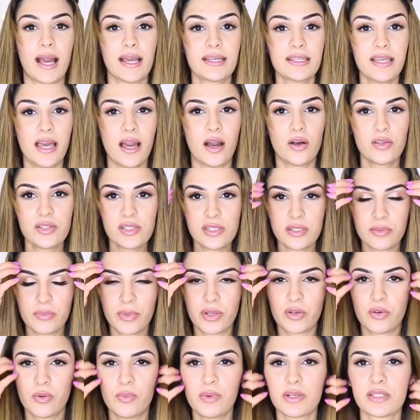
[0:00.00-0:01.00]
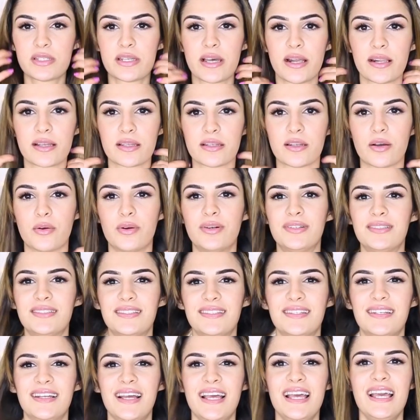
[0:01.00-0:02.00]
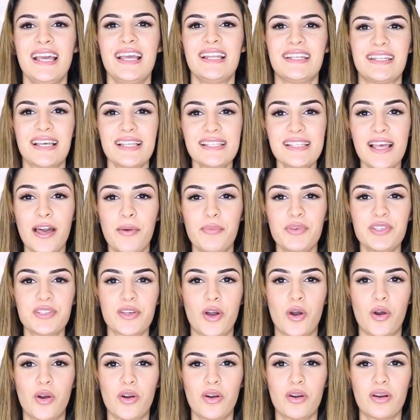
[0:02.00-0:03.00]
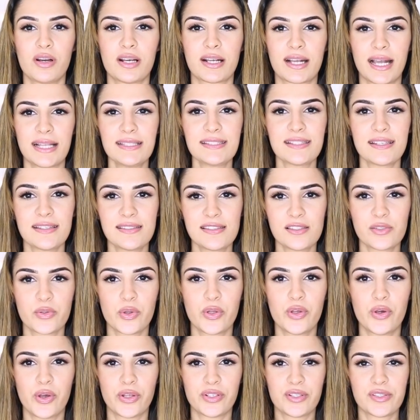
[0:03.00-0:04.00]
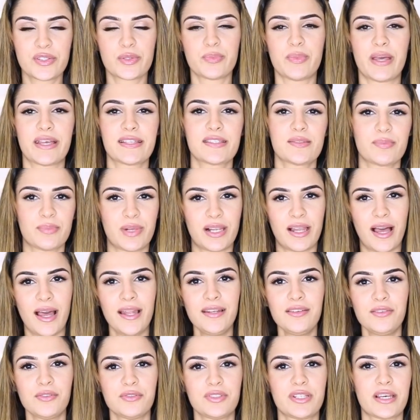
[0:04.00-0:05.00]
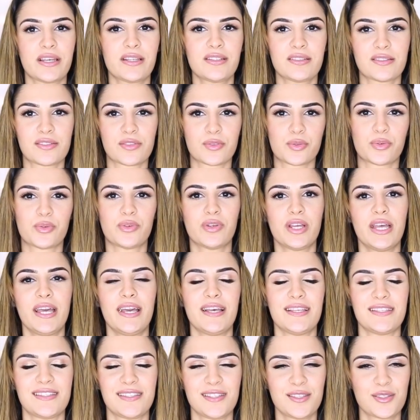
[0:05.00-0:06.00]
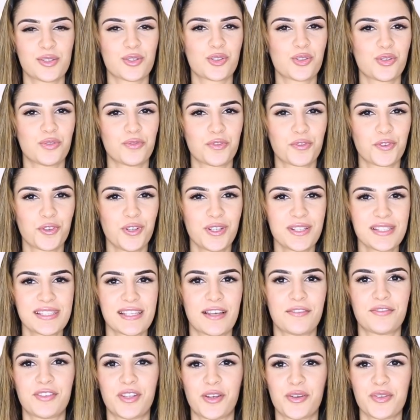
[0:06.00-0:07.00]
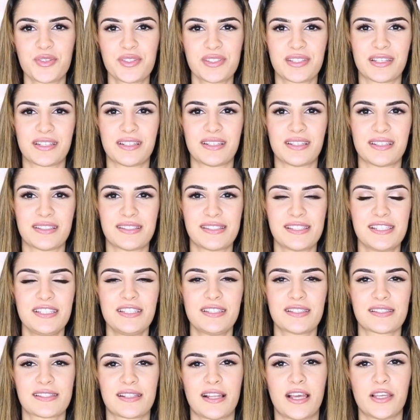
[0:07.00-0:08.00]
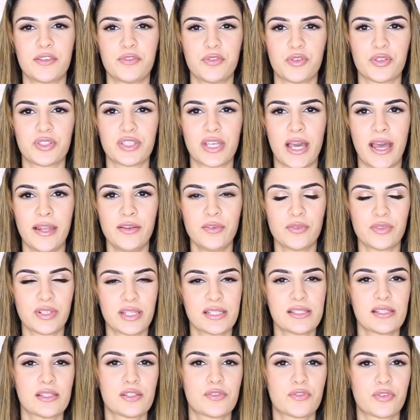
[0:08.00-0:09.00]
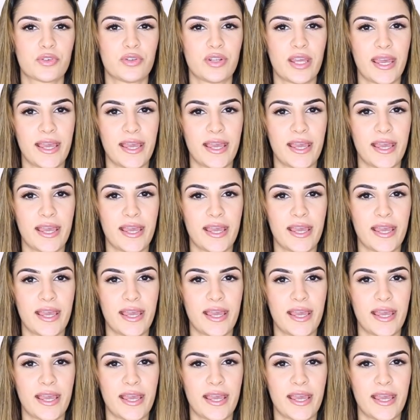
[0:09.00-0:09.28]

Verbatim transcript: Ach ja, außerdem mein Oberteil, genau. Das habe ich auch ganz, ganz neu heute zum ersten Mal an und dachte so, sieht so schön frühlingshaft aus, dann äh, ziehe ich das gleich für euch an. Und das ist von